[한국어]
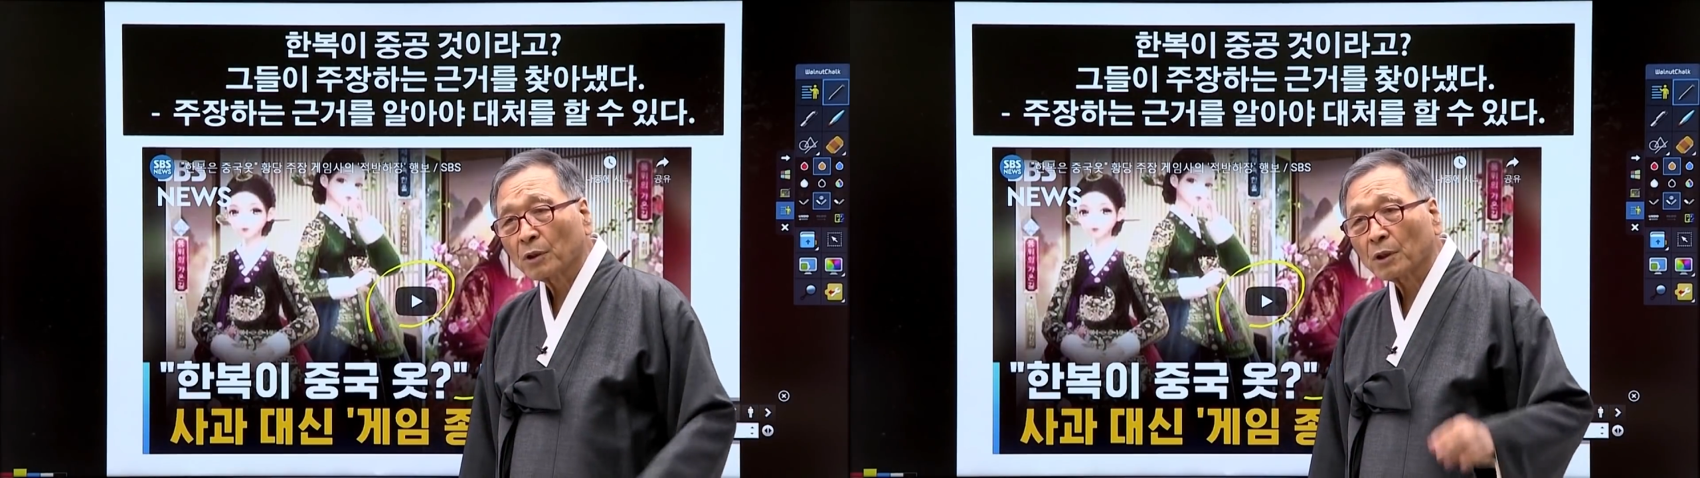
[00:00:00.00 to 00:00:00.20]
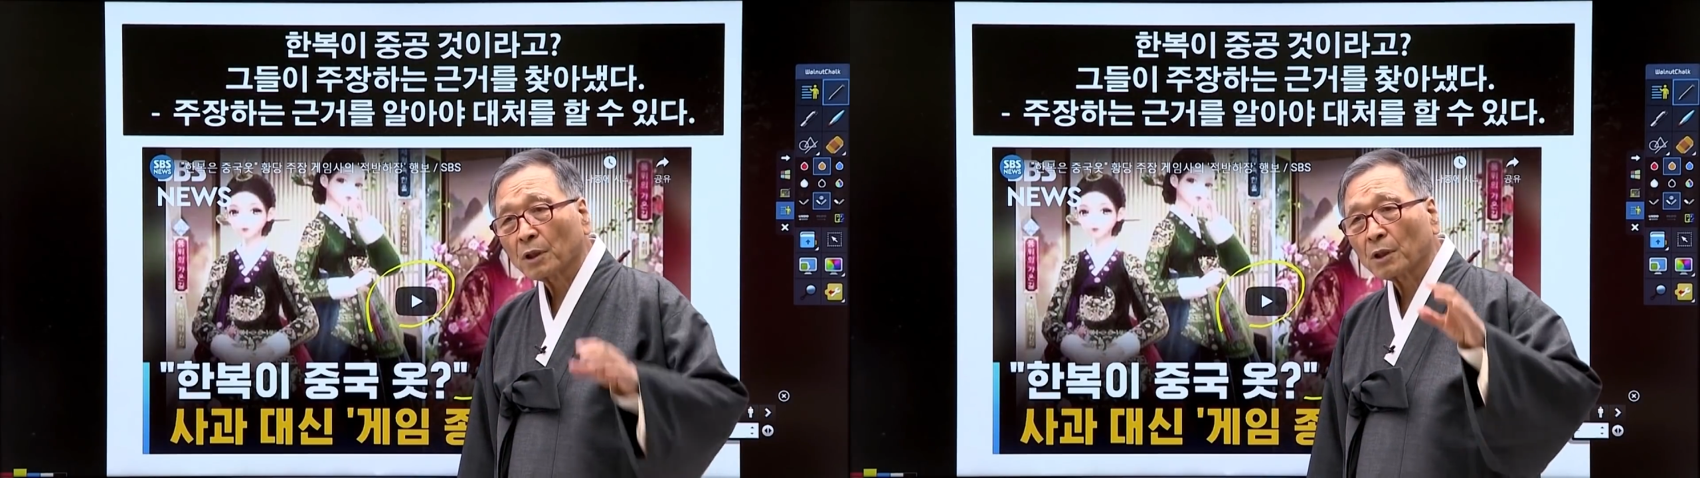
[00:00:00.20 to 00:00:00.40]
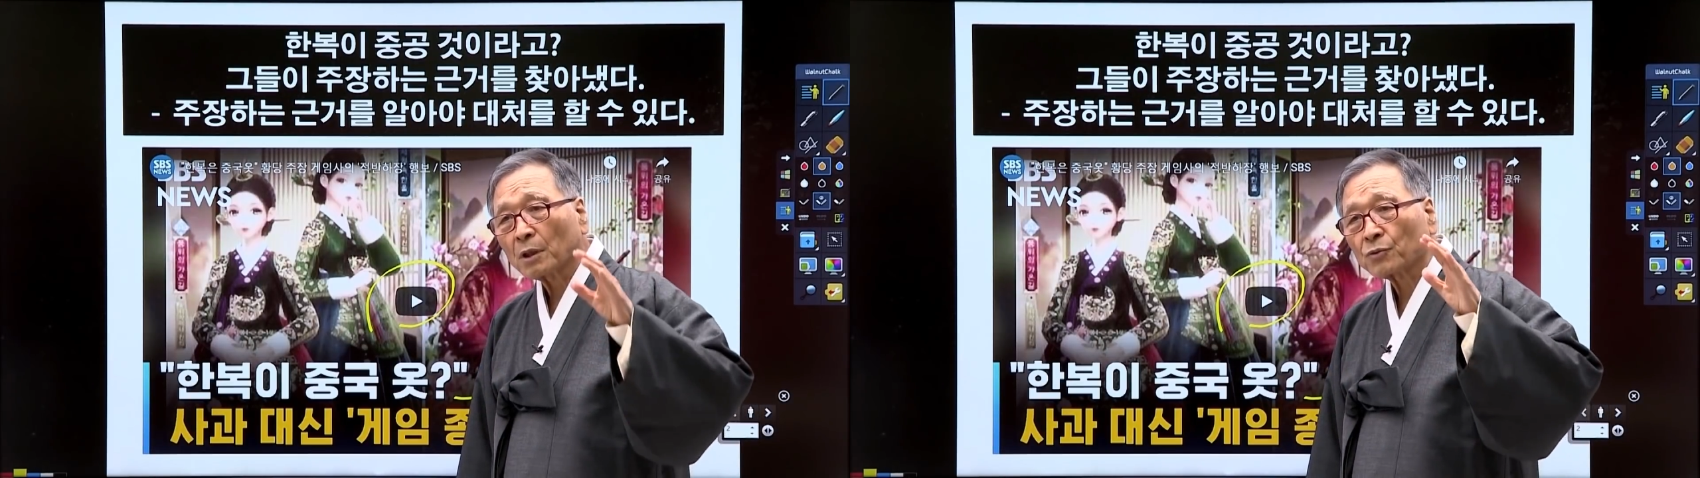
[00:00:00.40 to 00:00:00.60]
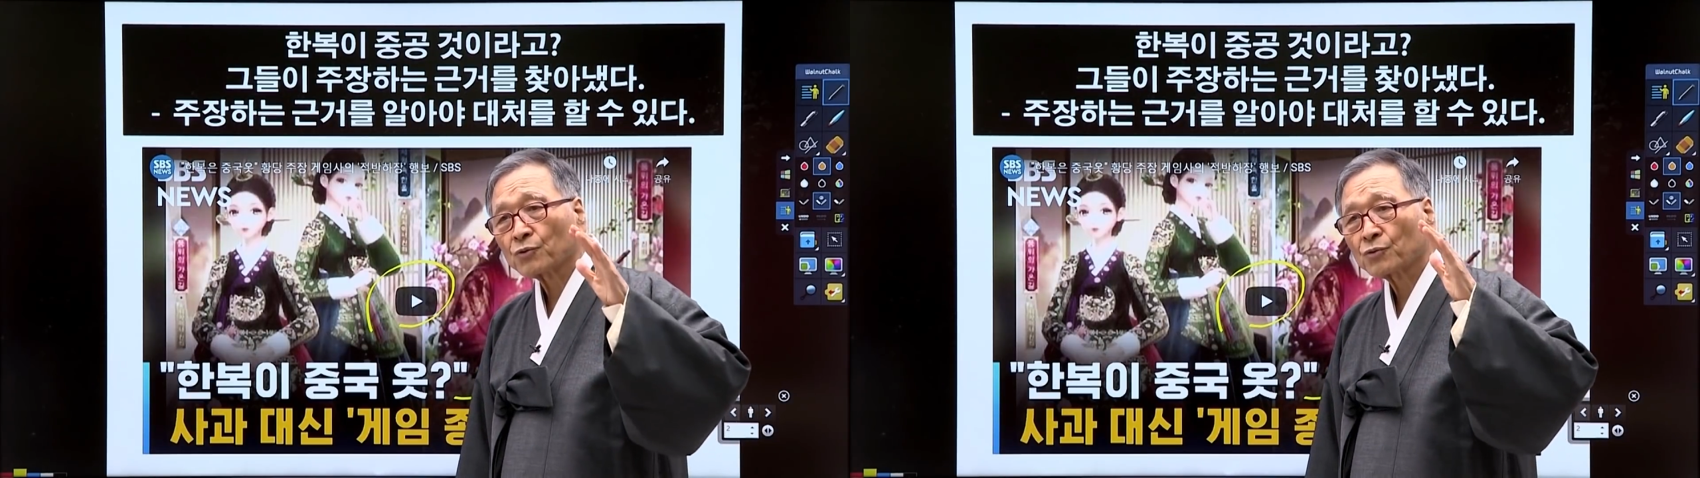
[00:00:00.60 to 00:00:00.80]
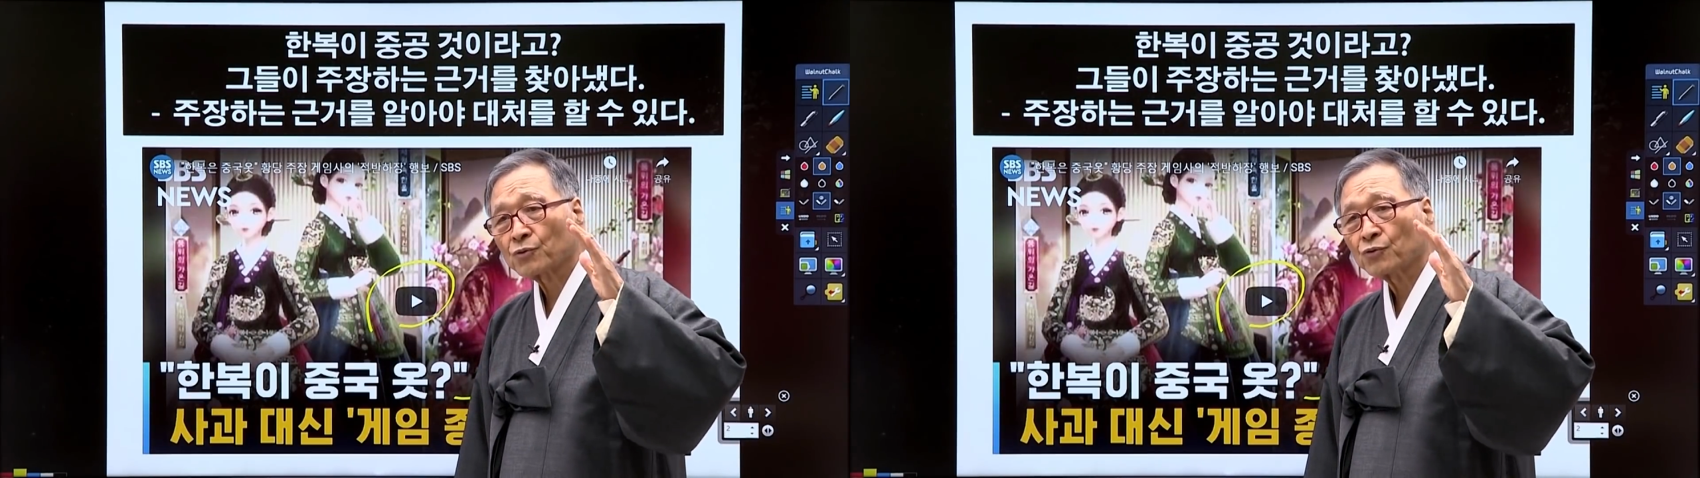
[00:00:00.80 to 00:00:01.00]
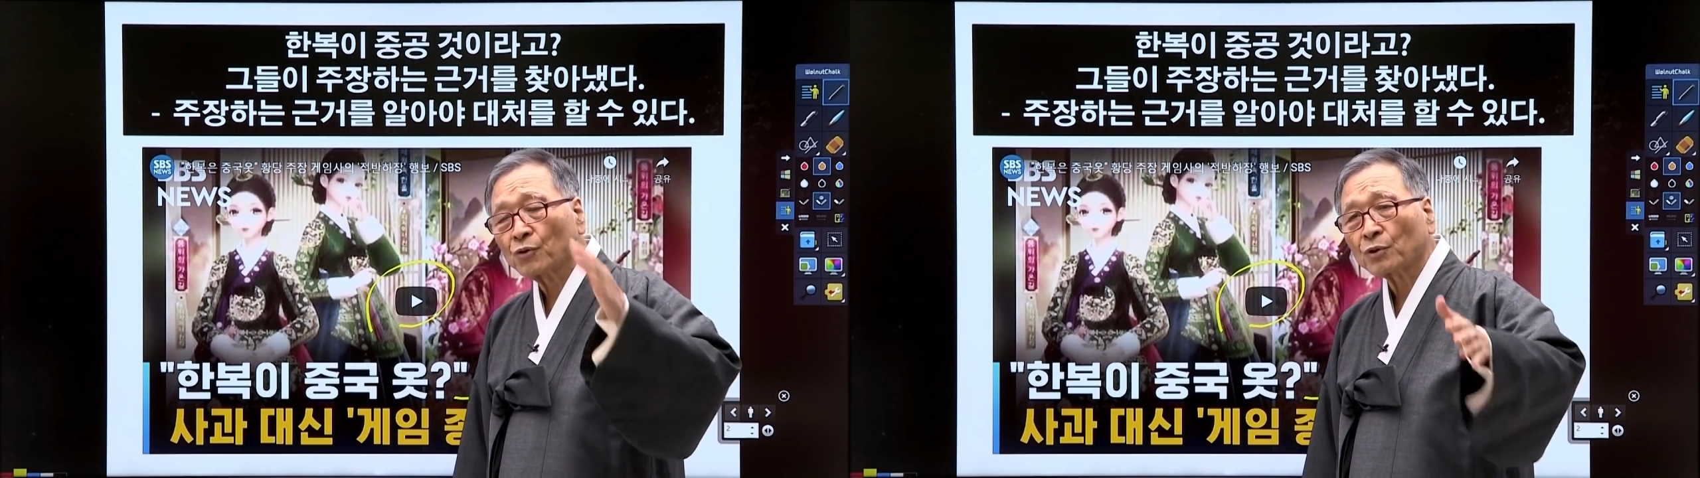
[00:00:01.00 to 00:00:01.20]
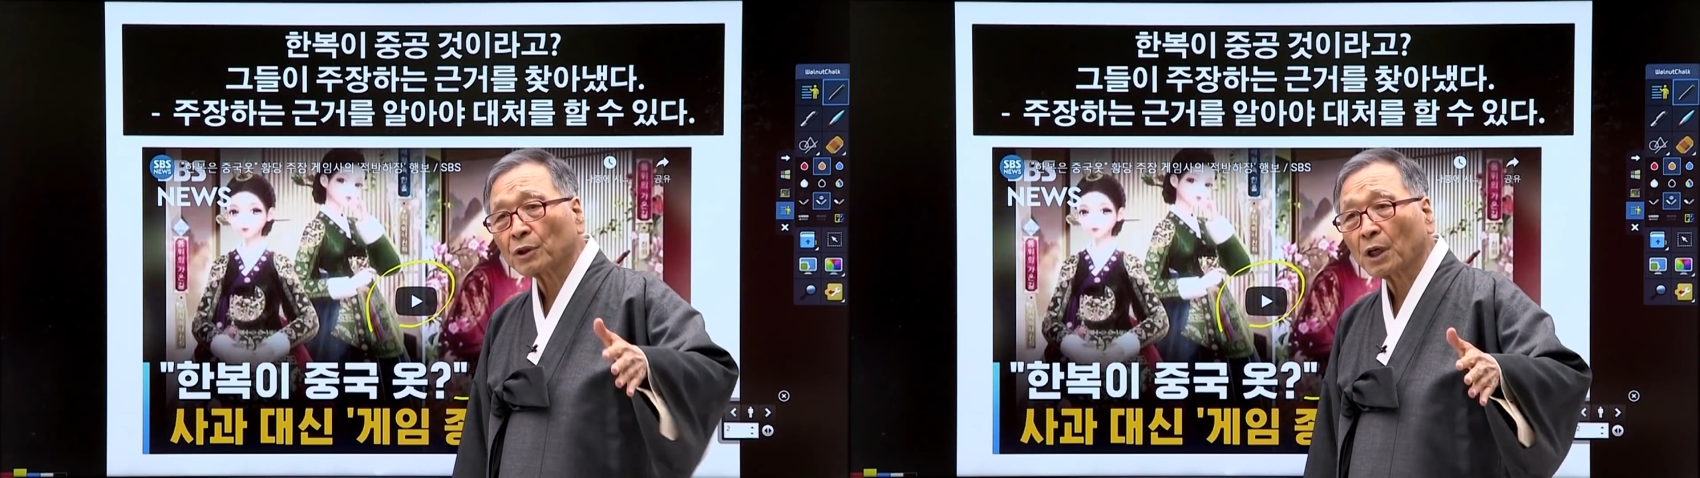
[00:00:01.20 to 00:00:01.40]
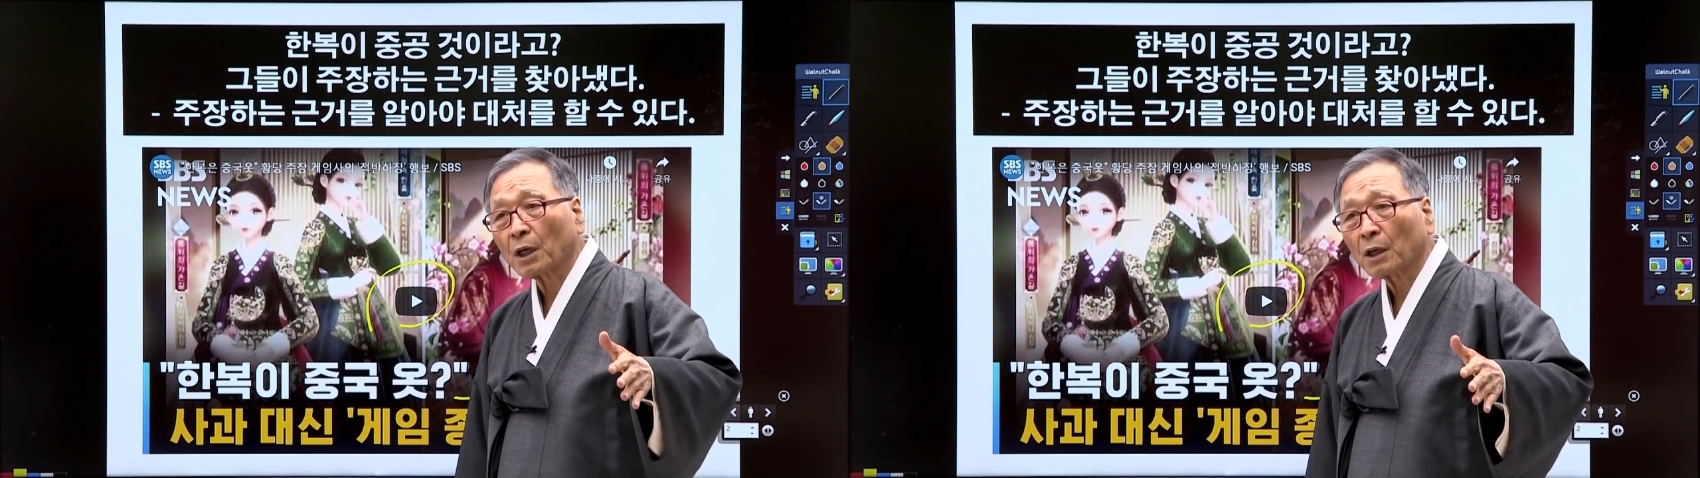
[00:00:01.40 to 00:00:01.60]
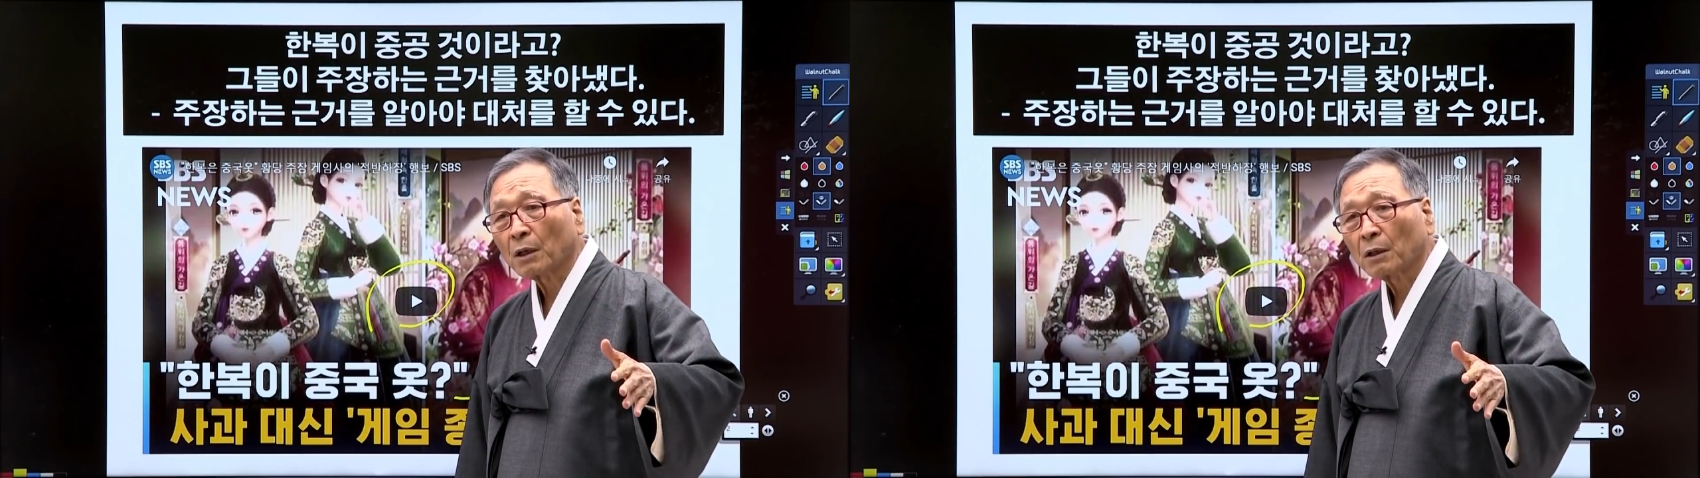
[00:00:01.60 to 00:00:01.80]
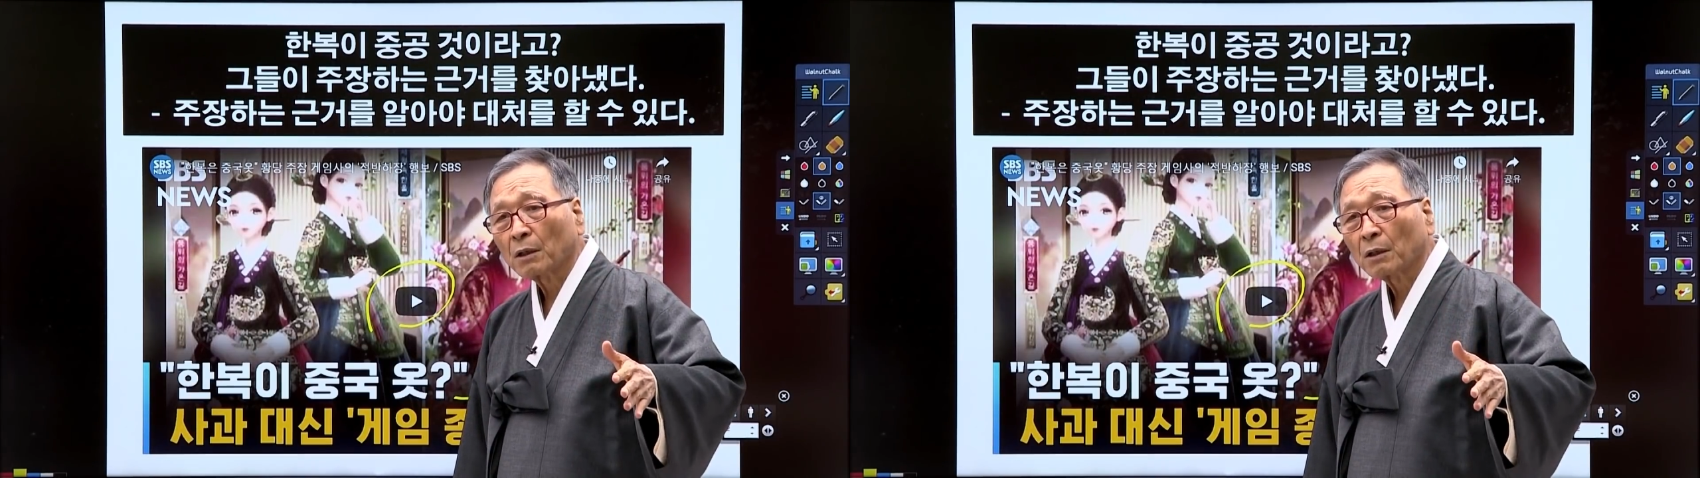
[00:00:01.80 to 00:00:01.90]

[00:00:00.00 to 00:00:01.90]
에, 중공 거다